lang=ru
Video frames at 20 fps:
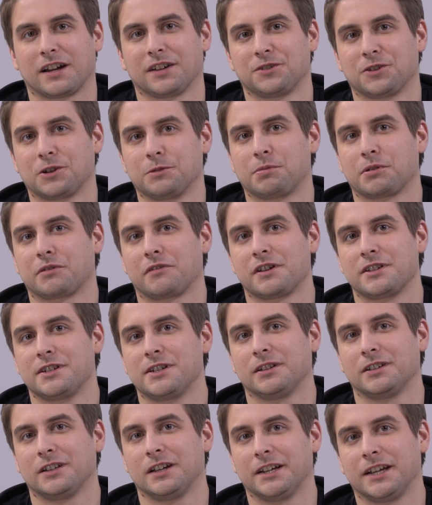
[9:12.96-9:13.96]
который
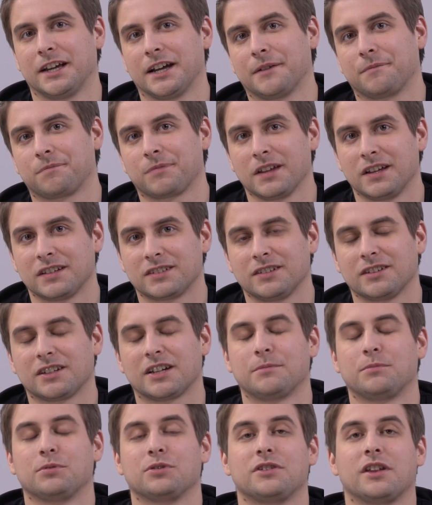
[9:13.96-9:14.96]
проводил Илья.
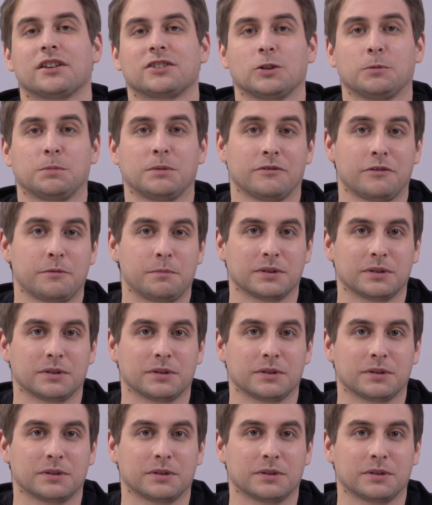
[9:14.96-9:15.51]
Ссылка будет доступна в